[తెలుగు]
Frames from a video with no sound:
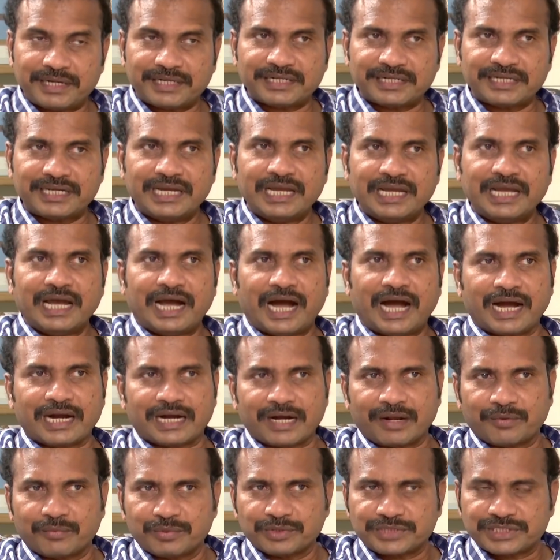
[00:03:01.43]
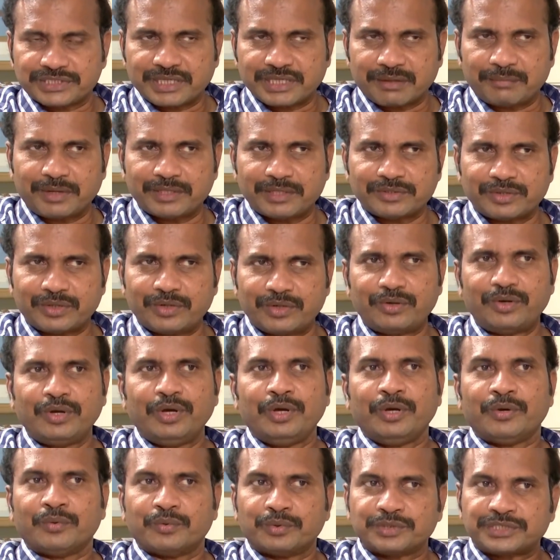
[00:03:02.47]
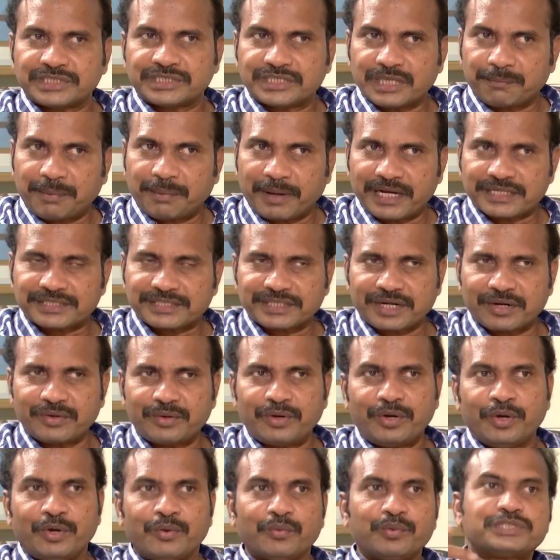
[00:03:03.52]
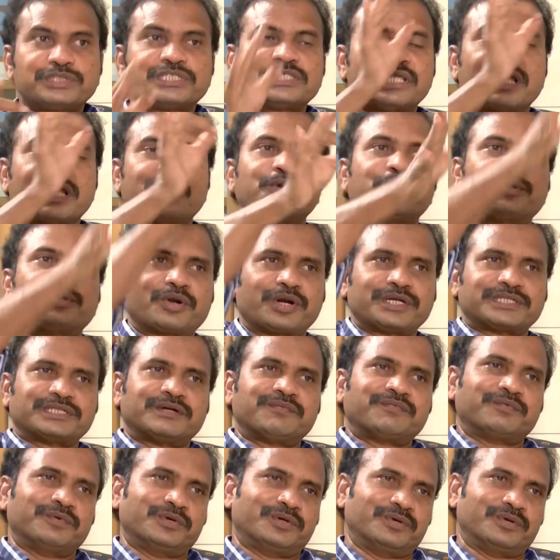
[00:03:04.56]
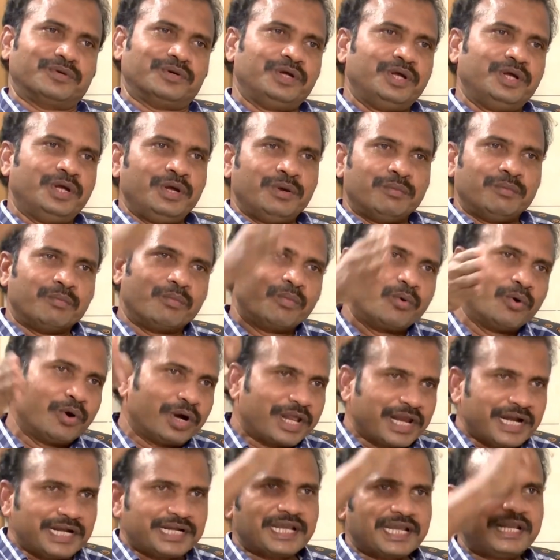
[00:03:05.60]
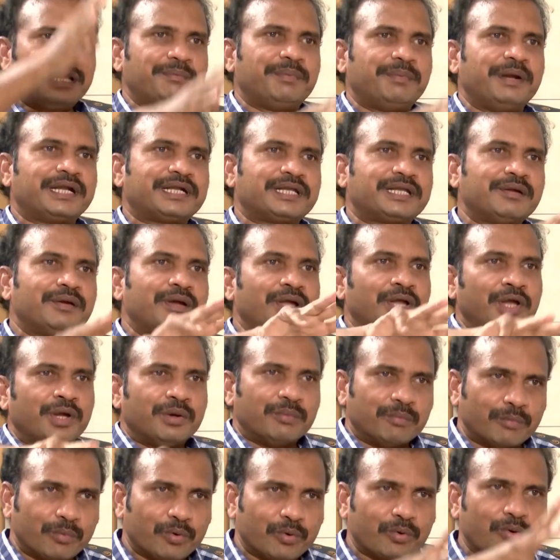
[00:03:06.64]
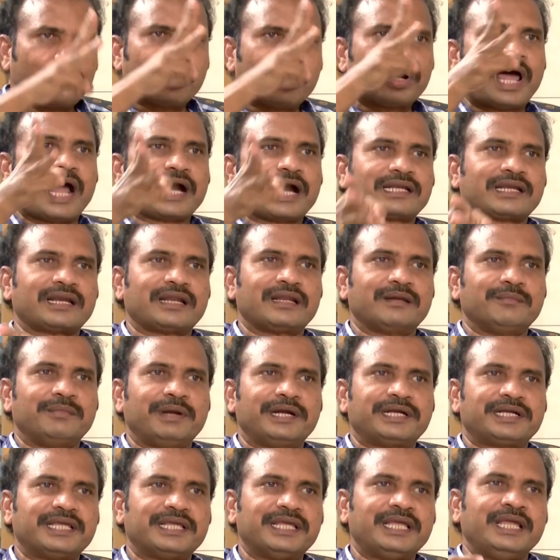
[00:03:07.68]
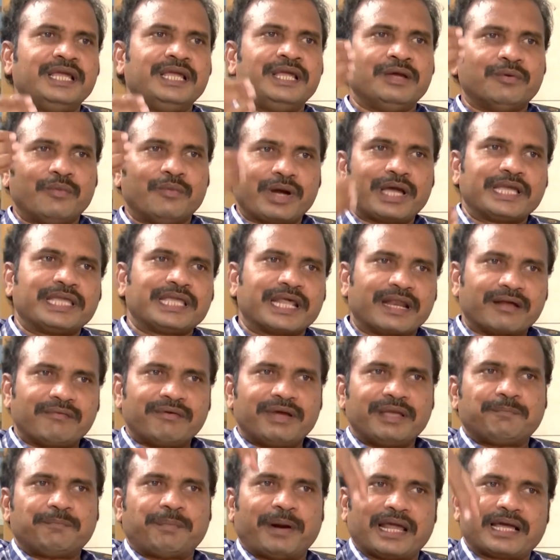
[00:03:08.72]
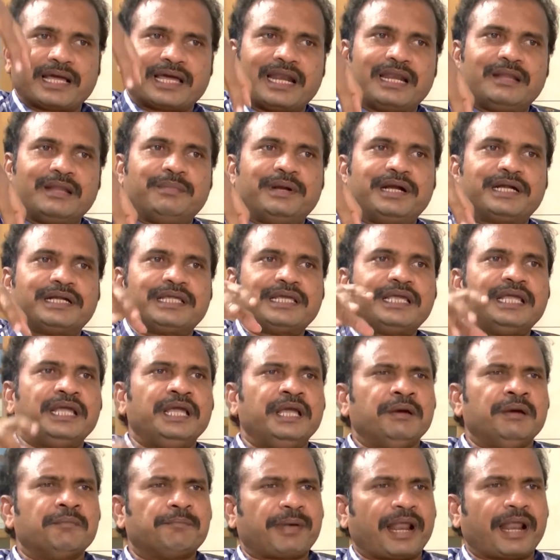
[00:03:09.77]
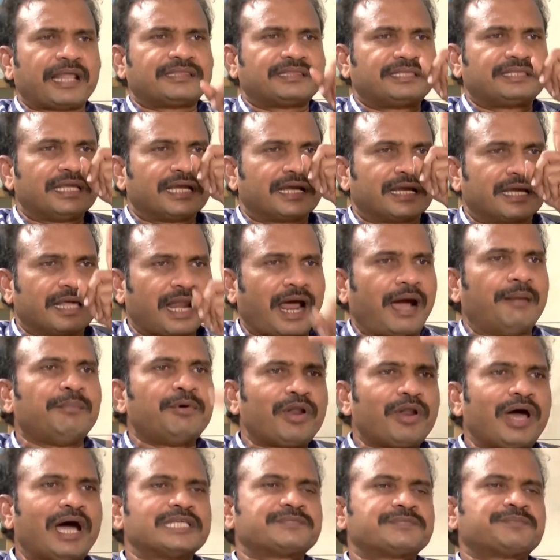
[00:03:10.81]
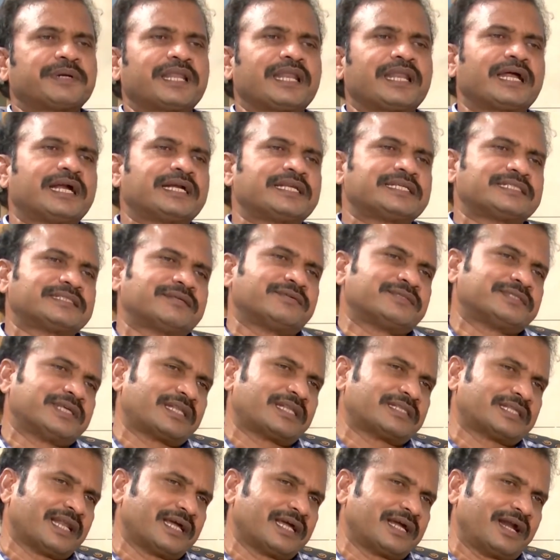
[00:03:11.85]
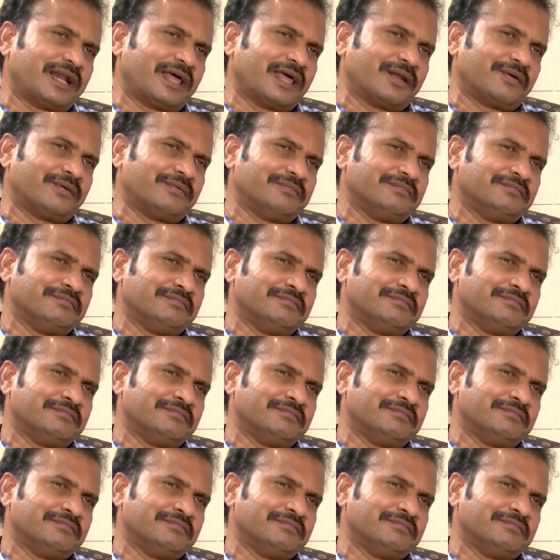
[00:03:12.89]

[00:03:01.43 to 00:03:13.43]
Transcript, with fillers: పెట్టి అక్కడ ఉచిత మందులు ఉచిత పరీక్షలు ఉచిత న్యూట్రిషన్ ఫుడ్ మూడింటిని పెట్టి ముగ్గురు డాక్టర్లను పెట్టి ఒక ఇరవై పడకలను పెట్టి ప్రతి గ్రామంలో హాస్పిటల్ కట్టిస్తాం సార్ తెలంగాణలో